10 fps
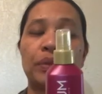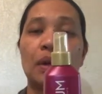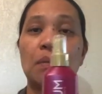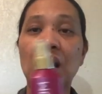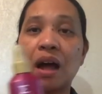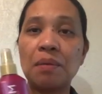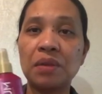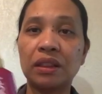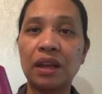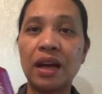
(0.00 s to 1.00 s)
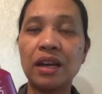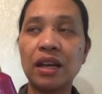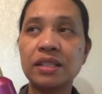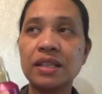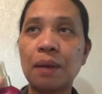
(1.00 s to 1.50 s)
magamit. And
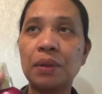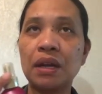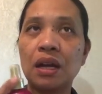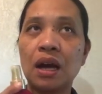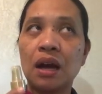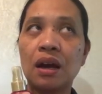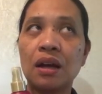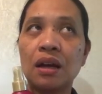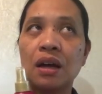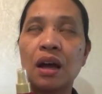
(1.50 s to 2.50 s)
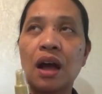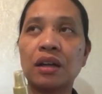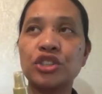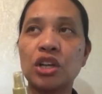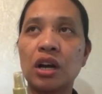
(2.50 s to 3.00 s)
then sabi nila
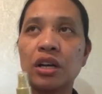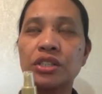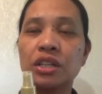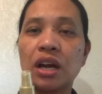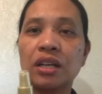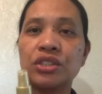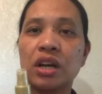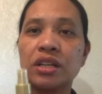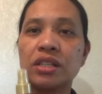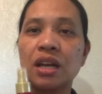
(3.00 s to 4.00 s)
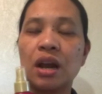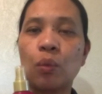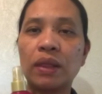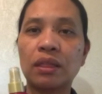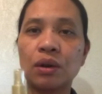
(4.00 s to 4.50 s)
ang charge ang charge nila
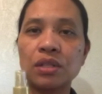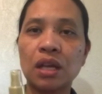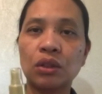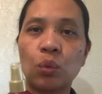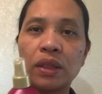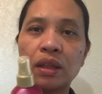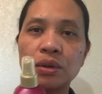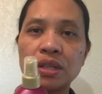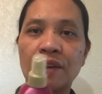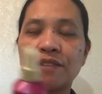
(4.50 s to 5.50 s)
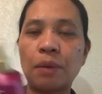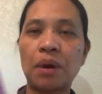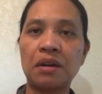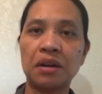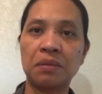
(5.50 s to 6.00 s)
1,000 to 1,500
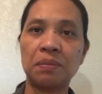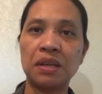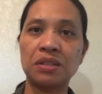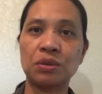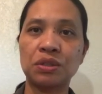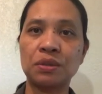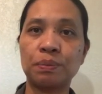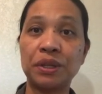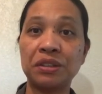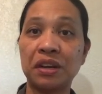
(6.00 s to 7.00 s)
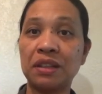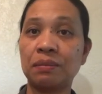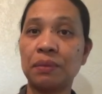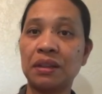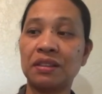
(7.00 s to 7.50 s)
pesos per
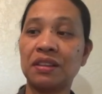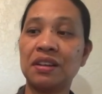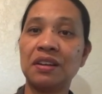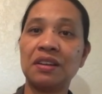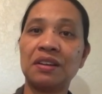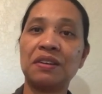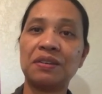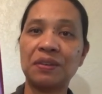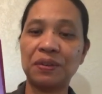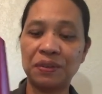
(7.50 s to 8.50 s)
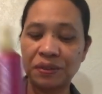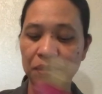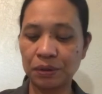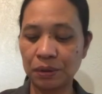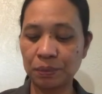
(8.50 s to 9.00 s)
treatment. Oh,
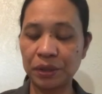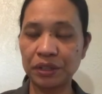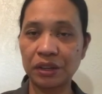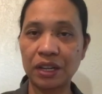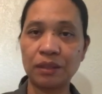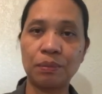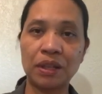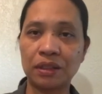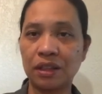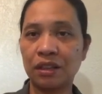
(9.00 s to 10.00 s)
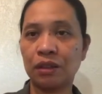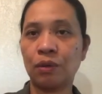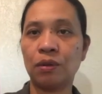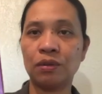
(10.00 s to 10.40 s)
per treatment ito.